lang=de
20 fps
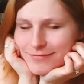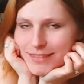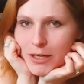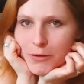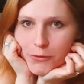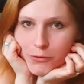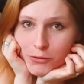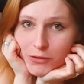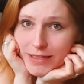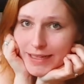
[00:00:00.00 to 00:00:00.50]

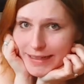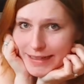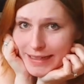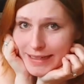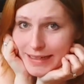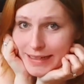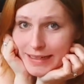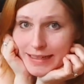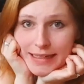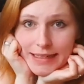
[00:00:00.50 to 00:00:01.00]
aufgrund der
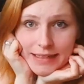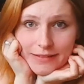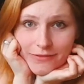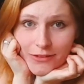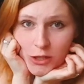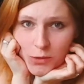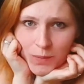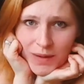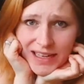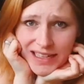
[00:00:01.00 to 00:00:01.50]
Kinder nicht
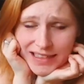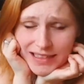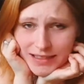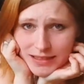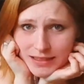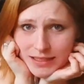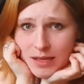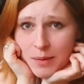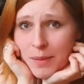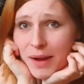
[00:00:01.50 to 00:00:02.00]
versprechen, dass
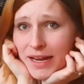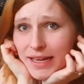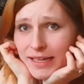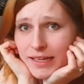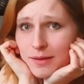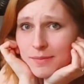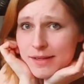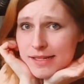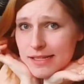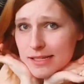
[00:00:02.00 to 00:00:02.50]
es immer
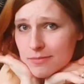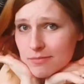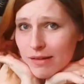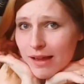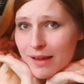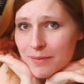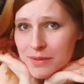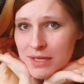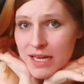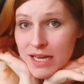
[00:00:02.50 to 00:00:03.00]
regelmäßig
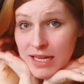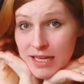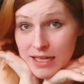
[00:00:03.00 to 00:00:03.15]
bleibt.